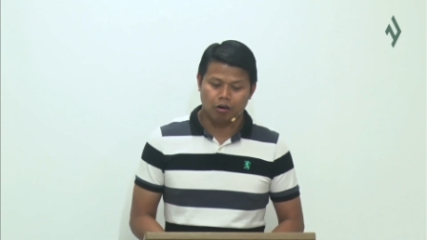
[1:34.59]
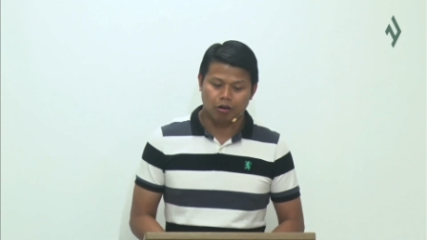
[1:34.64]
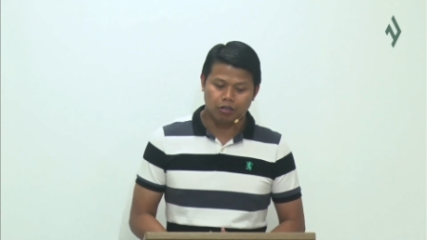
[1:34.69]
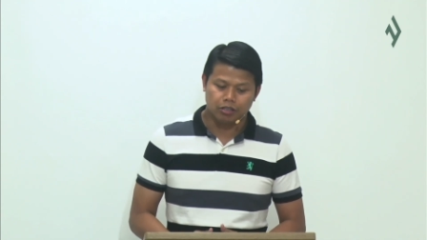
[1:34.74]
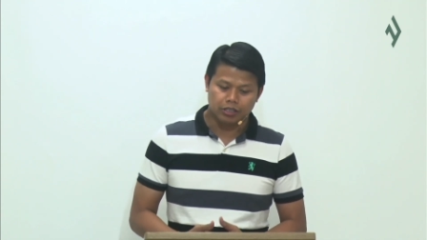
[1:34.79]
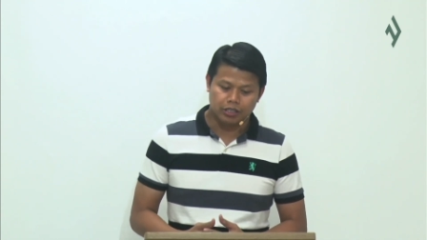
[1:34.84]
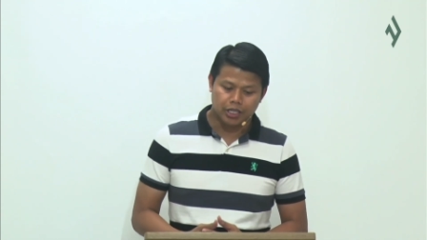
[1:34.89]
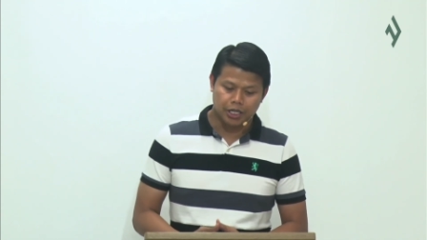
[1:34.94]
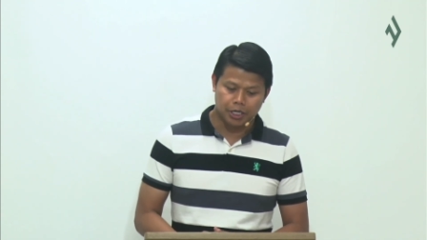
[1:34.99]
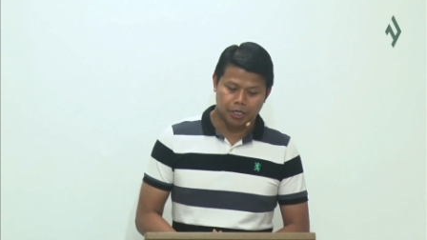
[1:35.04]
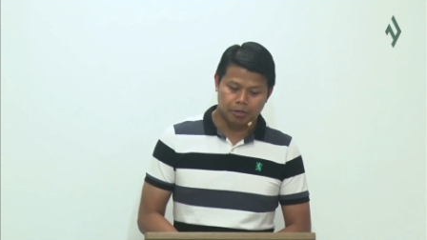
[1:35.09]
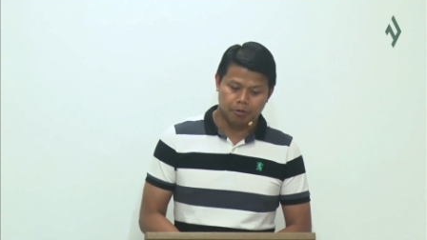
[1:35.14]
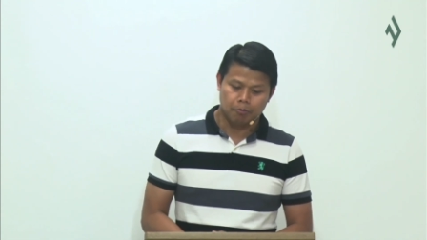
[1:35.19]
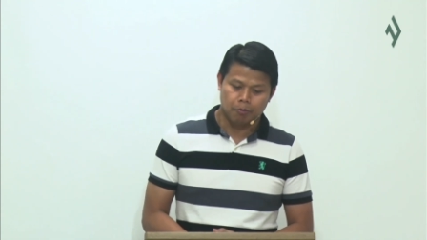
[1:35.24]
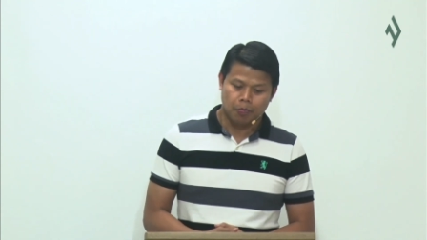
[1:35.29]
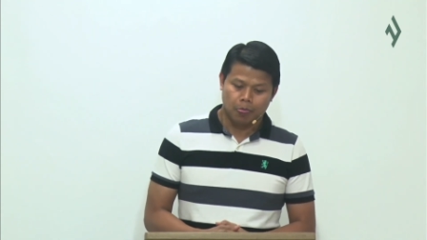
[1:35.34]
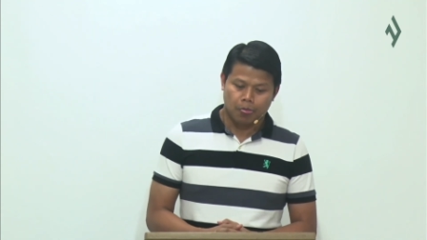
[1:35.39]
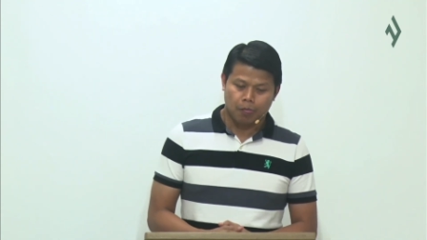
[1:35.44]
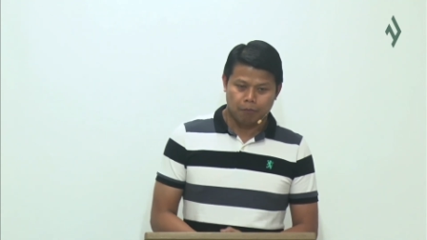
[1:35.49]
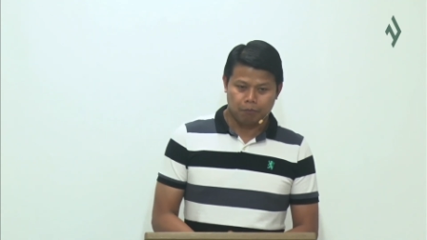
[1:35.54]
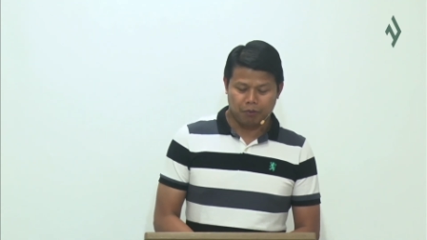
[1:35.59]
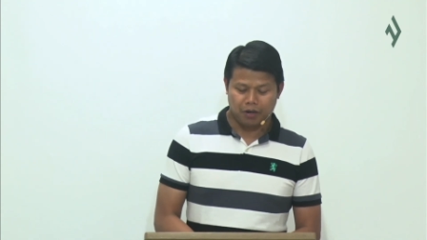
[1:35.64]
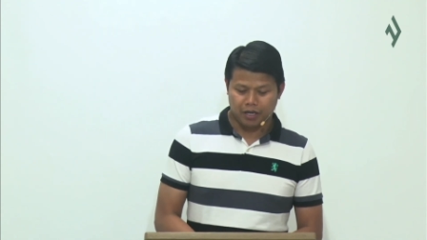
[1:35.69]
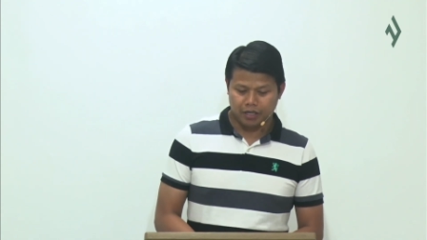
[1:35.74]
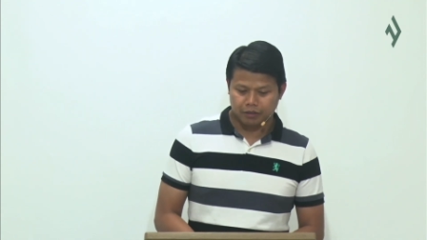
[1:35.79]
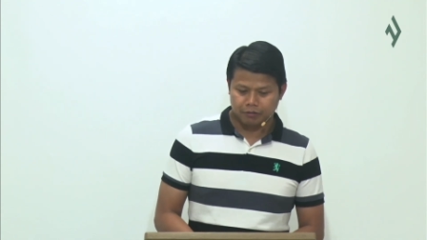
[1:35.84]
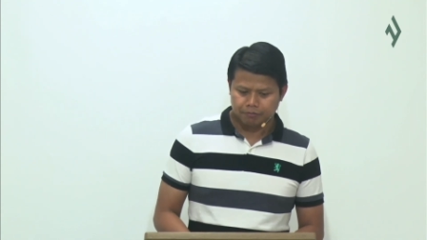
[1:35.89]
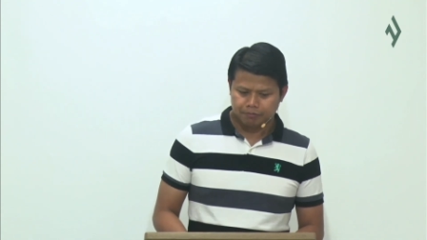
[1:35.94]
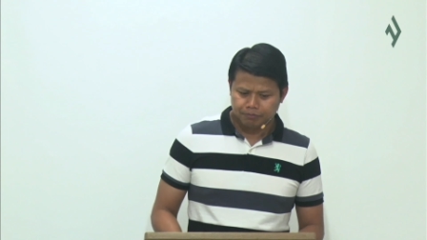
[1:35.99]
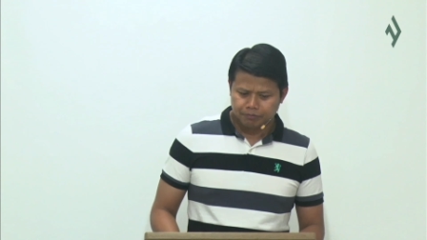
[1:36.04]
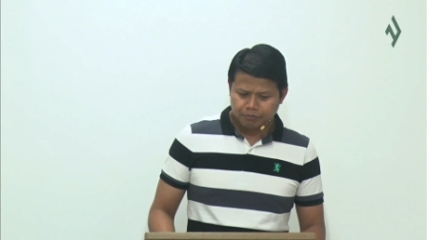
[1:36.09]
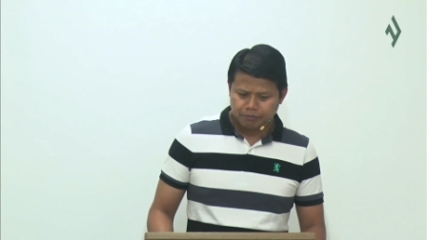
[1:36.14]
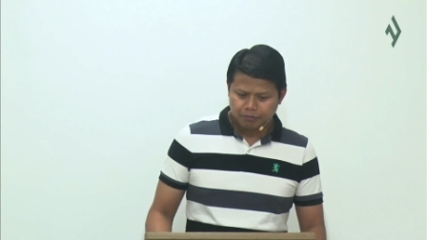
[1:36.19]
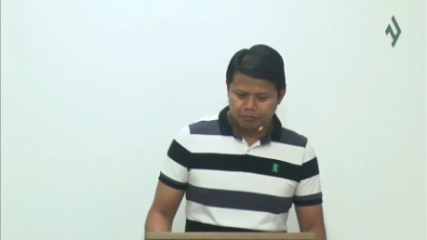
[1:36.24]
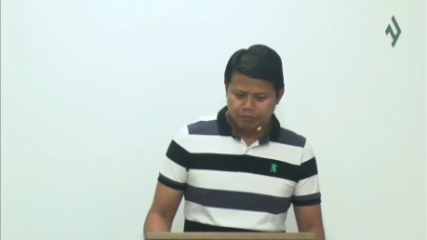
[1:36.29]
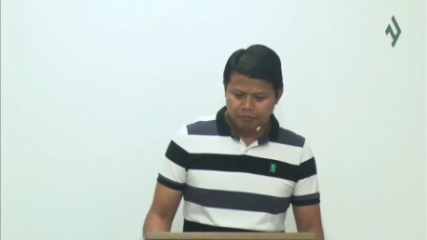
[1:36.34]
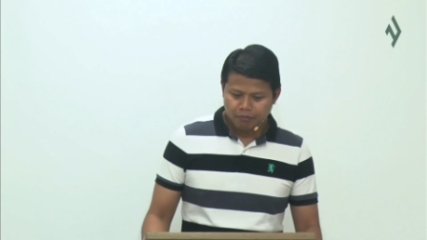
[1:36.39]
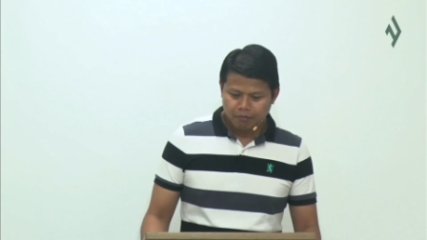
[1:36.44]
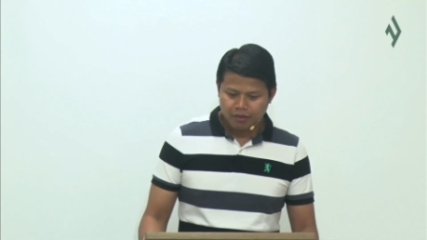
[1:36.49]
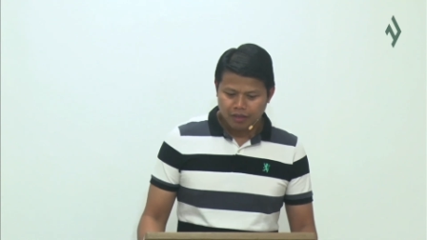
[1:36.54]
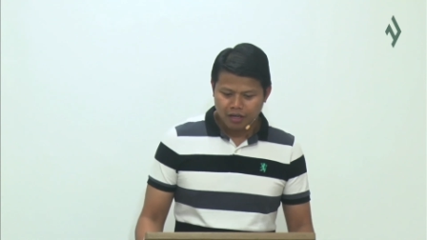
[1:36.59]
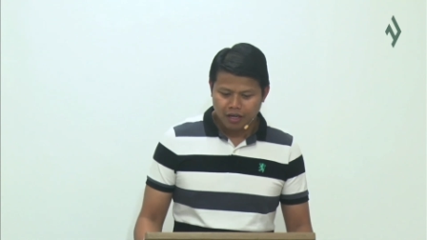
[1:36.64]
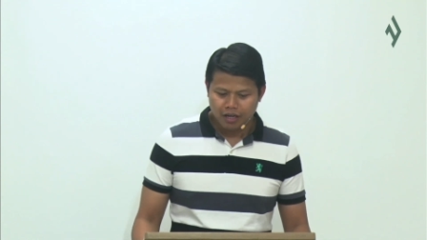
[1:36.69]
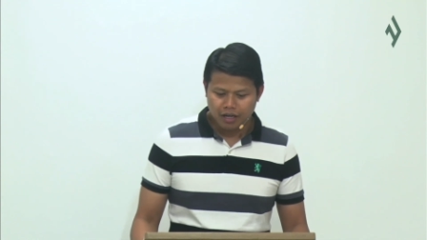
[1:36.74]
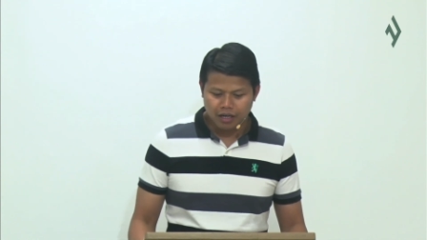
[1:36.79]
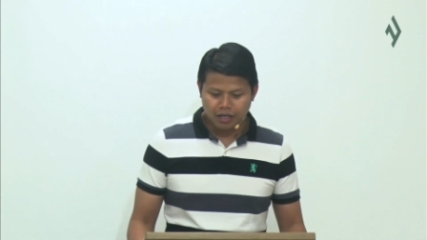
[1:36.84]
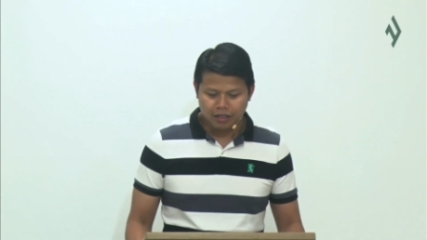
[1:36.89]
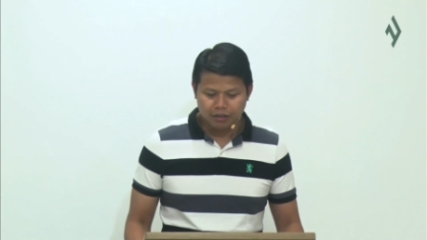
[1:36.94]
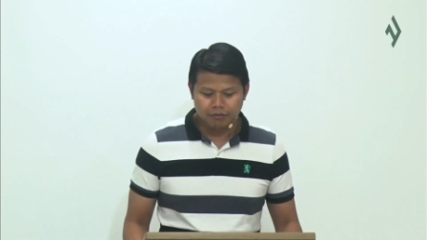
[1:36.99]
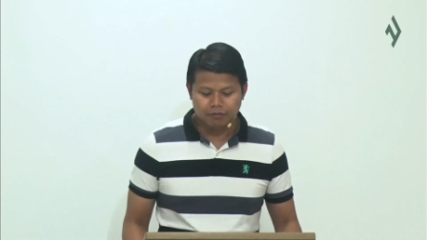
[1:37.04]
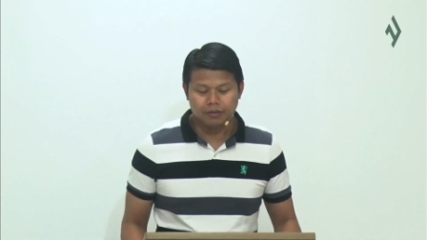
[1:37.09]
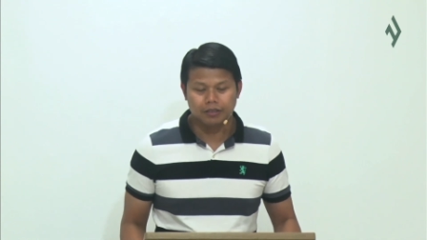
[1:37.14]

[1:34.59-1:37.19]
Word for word: on their part. Uh,